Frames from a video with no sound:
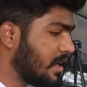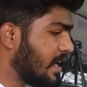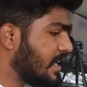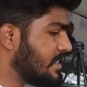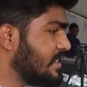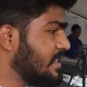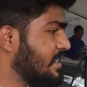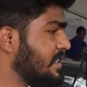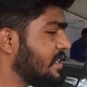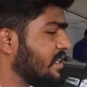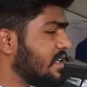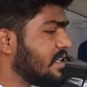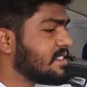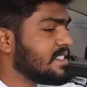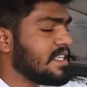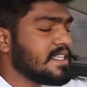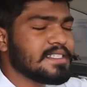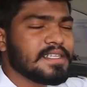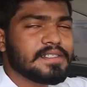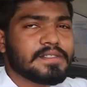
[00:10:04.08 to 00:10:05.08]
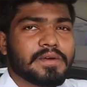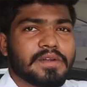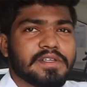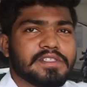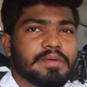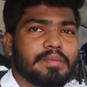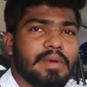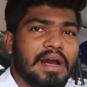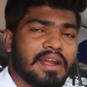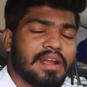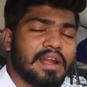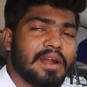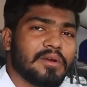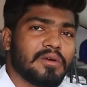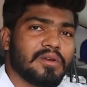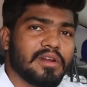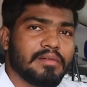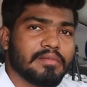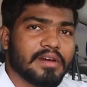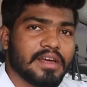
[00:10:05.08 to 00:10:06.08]
గైస్ ఇంటీరియర్ చేంజెస్ గురించి
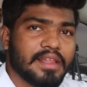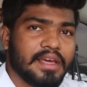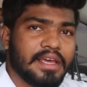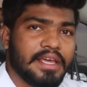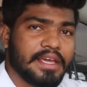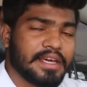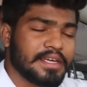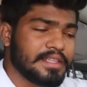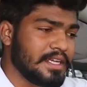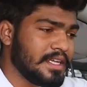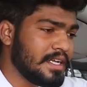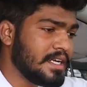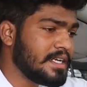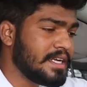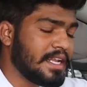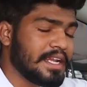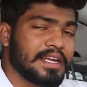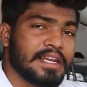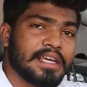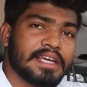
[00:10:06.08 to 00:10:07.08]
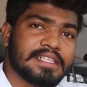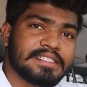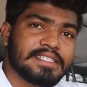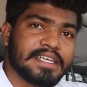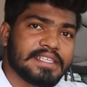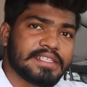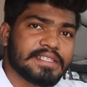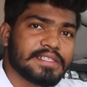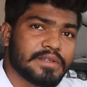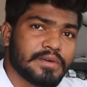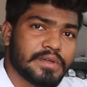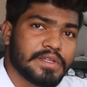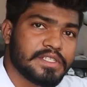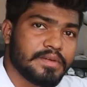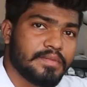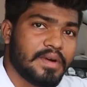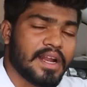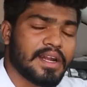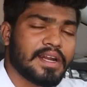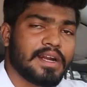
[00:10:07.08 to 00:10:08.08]
మాట్లాడుకున్నాం కదా ఇక దీని టెక్నికల్ చేంజెస్
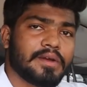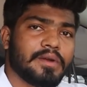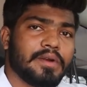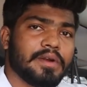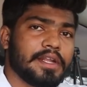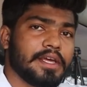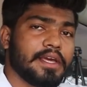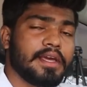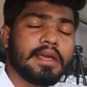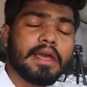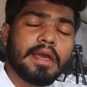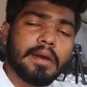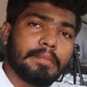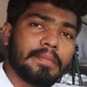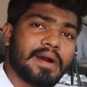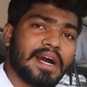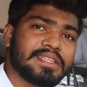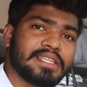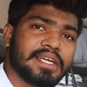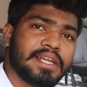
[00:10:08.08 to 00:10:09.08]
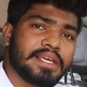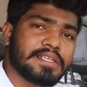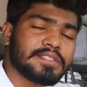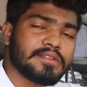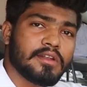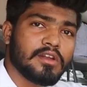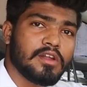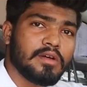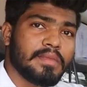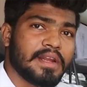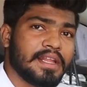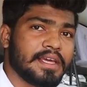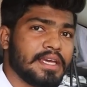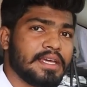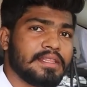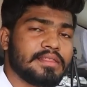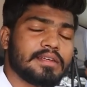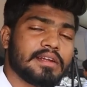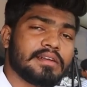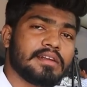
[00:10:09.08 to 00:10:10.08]
గురించి మాట్లాడుకుంటే పాత నెక్సాన్లో
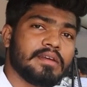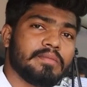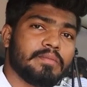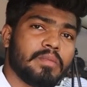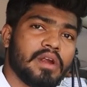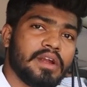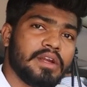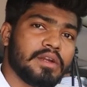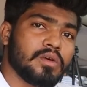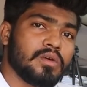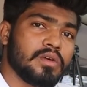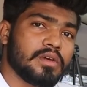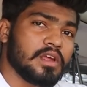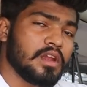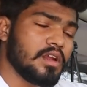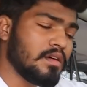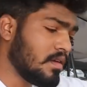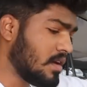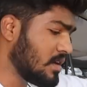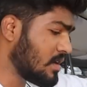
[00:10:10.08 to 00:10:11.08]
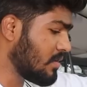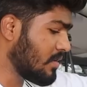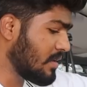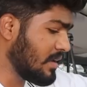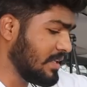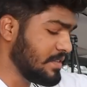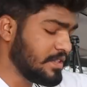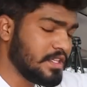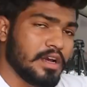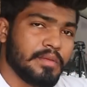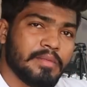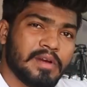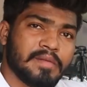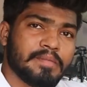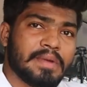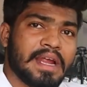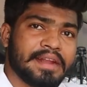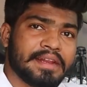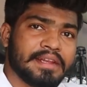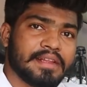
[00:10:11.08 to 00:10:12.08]
మనకి థర్టీ పాయింట్ టూ కిలో వాట్ అవర్ లిథియం
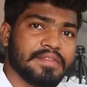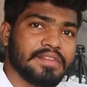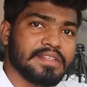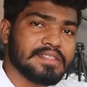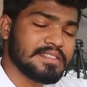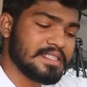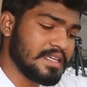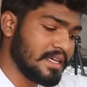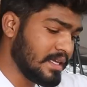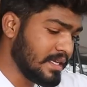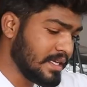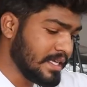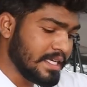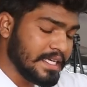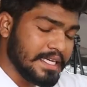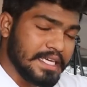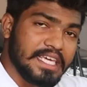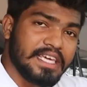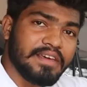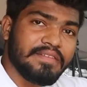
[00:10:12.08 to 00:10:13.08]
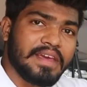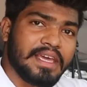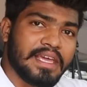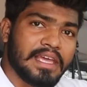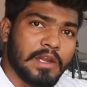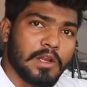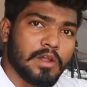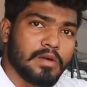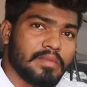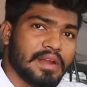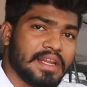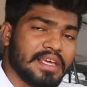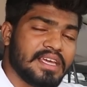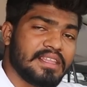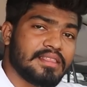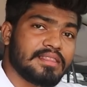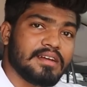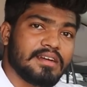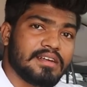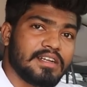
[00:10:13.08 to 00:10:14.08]
అయన్ బ్యాటరీని అందిస్తే ఈ వెహికల్లో
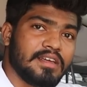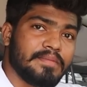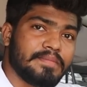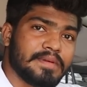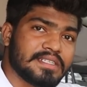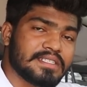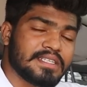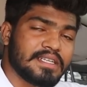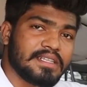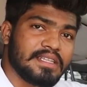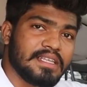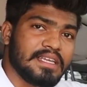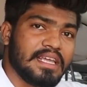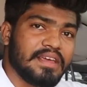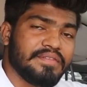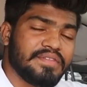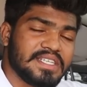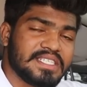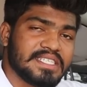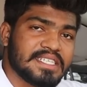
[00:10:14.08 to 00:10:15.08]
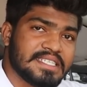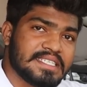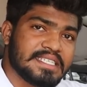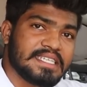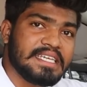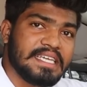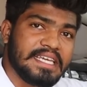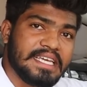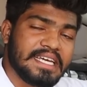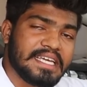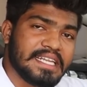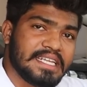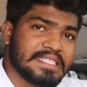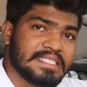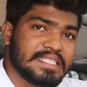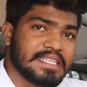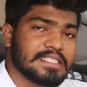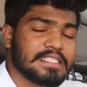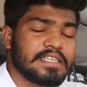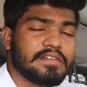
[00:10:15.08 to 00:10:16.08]
మనకి థర్టీ పర్సెంట్ దీని ఎఫిషియన్సీని
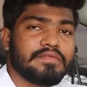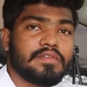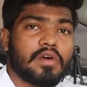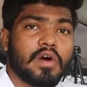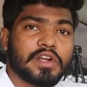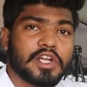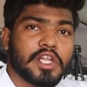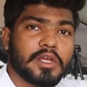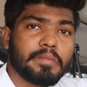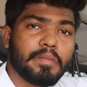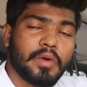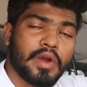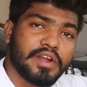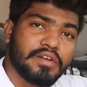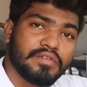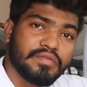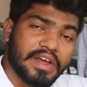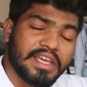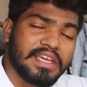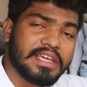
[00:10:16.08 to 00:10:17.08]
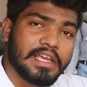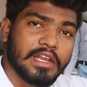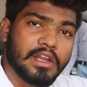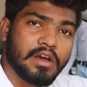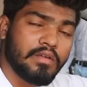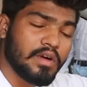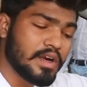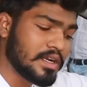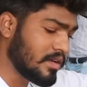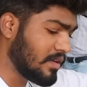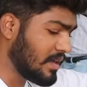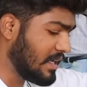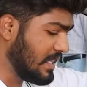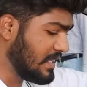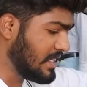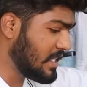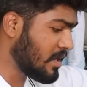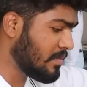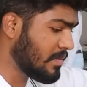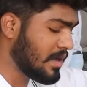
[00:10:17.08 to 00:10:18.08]
ఇంక్రీజ్ చేసి ఫార్టీ పాయింట్ ఫైవ్ కిలో వాట్ అవర్
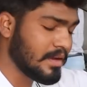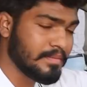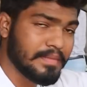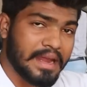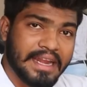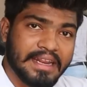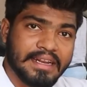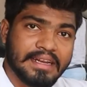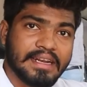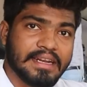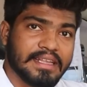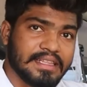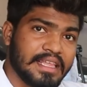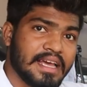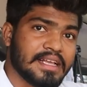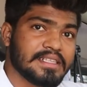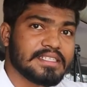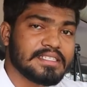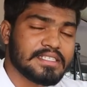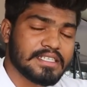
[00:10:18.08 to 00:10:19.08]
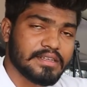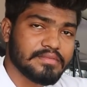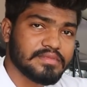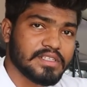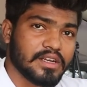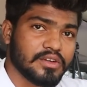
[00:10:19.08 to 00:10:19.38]
లిథియం అయన్ బ్యాటరీని అనేది అందించడం